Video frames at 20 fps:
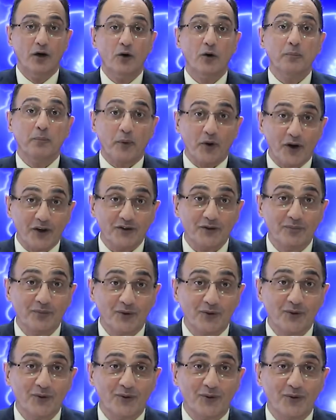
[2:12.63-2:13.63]
O
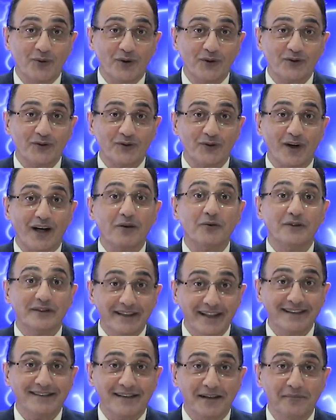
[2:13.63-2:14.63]
próximo concurso
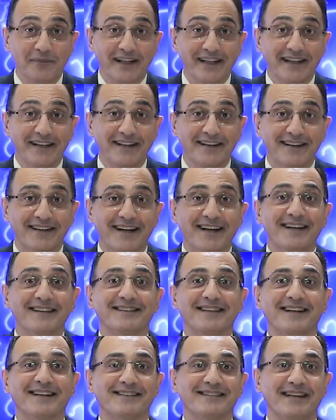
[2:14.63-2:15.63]
acontece amanhã,
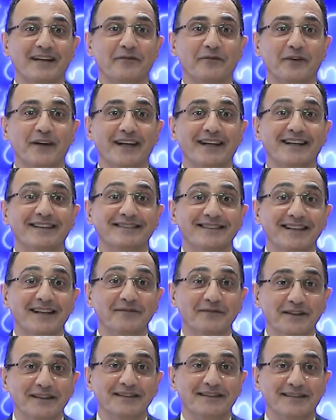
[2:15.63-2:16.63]
terça-feira, dia
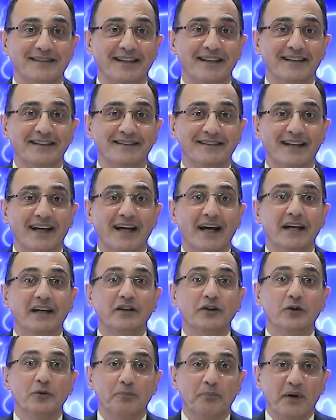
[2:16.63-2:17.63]
26,
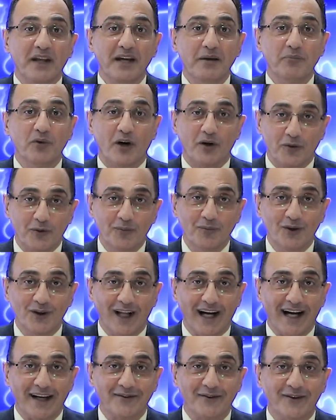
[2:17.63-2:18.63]
e o prêmio
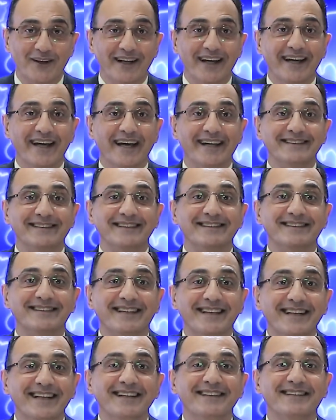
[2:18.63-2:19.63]
acumulado é de
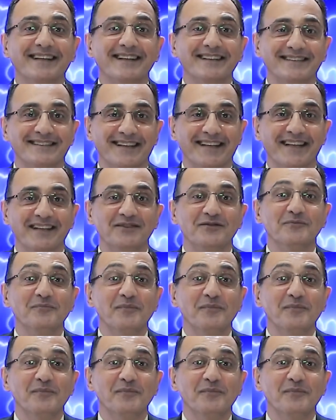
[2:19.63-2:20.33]
36